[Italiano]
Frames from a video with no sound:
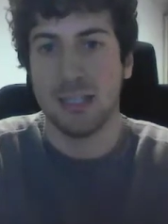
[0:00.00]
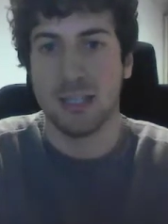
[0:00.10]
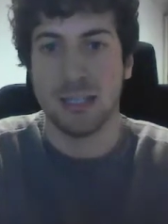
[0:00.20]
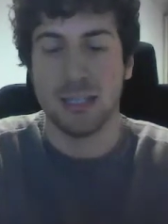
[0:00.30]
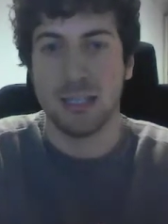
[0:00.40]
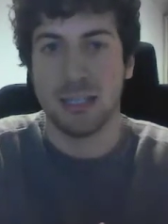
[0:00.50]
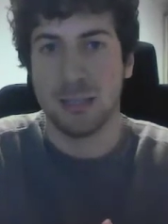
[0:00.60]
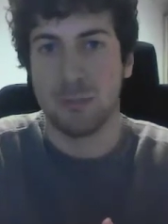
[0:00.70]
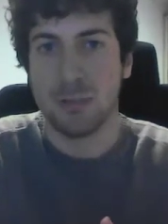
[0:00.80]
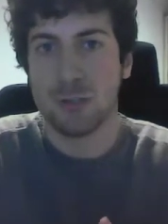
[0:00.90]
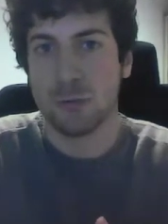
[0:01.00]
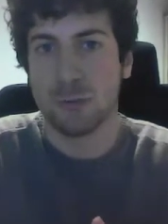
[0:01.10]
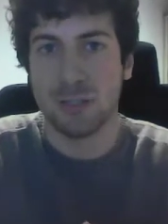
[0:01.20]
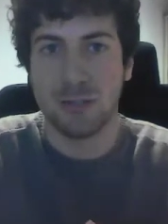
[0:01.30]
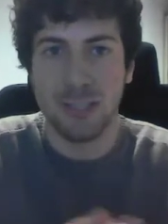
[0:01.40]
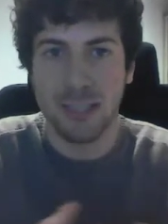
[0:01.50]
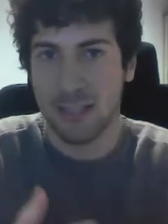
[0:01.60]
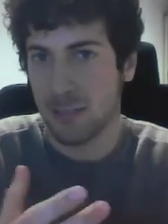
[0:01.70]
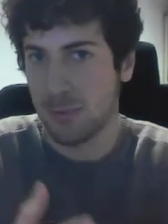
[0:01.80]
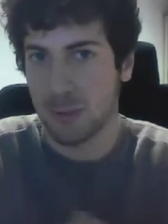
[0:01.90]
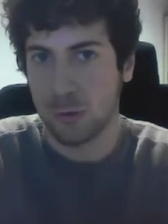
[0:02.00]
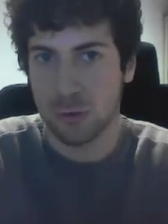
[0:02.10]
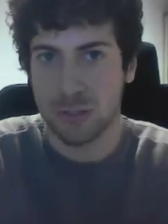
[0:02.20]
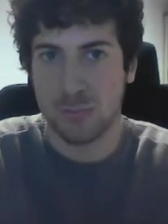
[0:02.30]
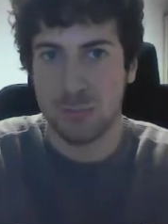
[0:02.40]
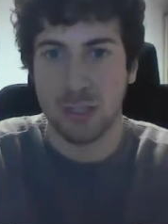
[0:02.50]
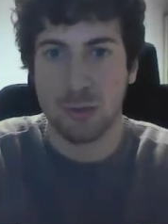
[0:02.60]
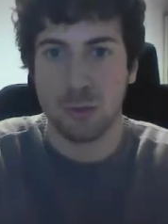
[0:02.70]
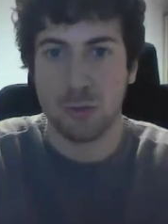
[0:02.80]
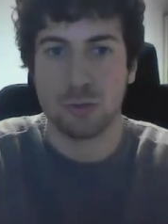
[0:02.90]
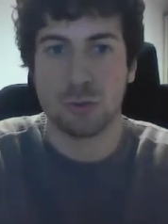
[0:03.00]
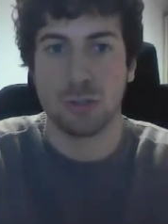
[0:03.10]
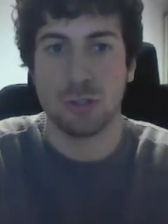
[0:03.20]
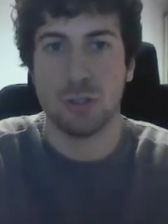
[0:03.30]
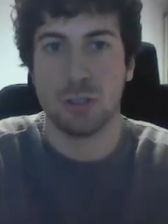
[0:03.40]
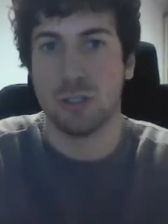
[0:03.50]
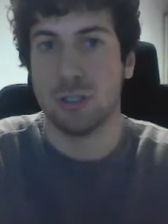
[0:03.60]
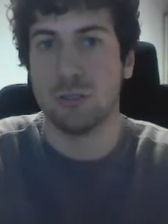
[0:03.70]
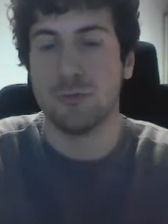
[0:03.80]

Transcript: e penso tuttavia che per loro sia pericoloso eh,